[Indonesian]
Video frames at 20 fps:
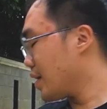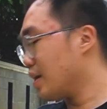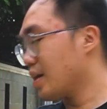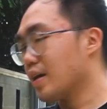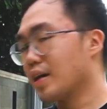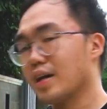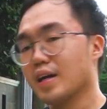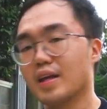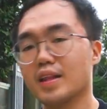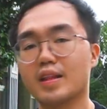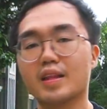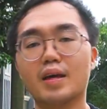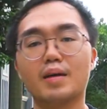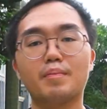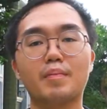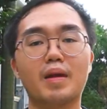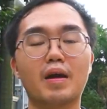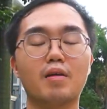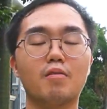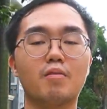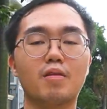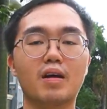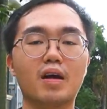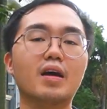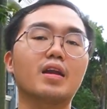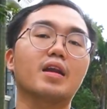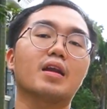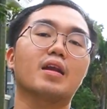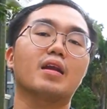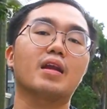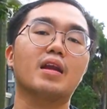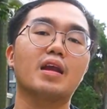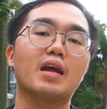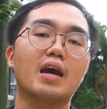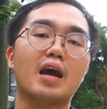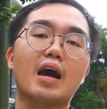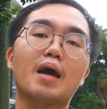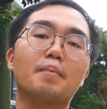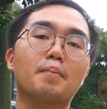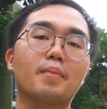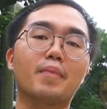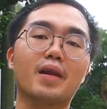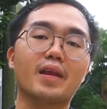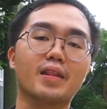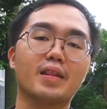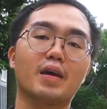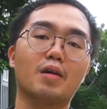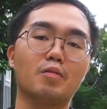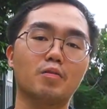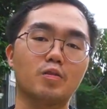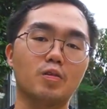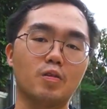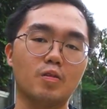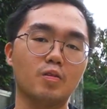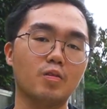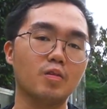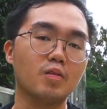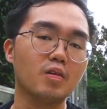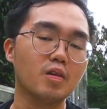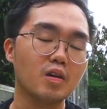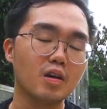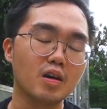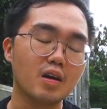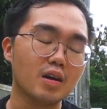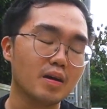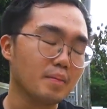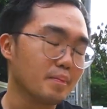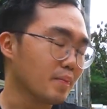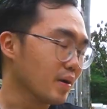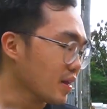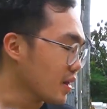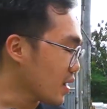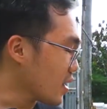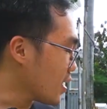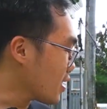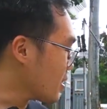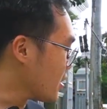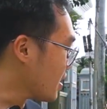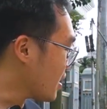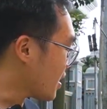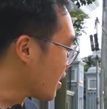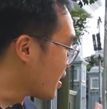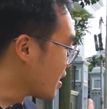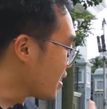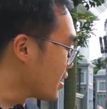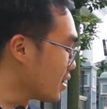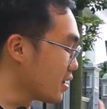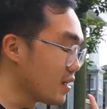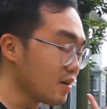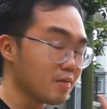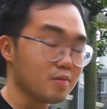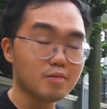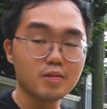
uh, kita melakukan upgrade audio. Padahal dia ini